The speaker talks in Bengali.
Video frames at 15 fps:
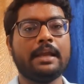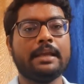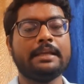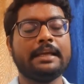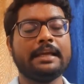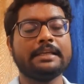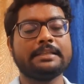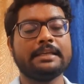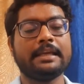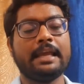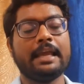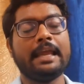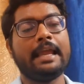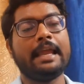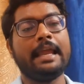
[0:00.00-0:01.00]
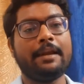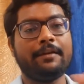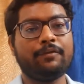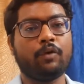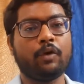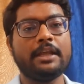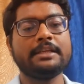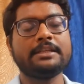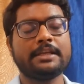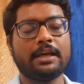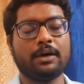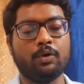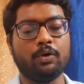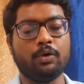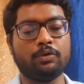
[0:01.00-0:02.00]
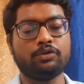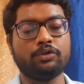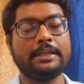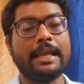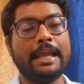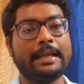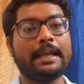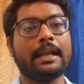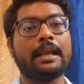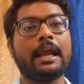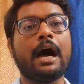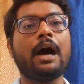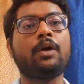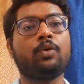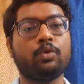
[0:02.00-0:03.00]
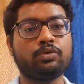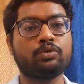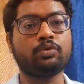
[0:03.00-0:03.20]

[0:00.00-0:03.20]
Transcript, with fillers: ঠিক আছে এর ফলে যেটা হলো যদি এটা না করতো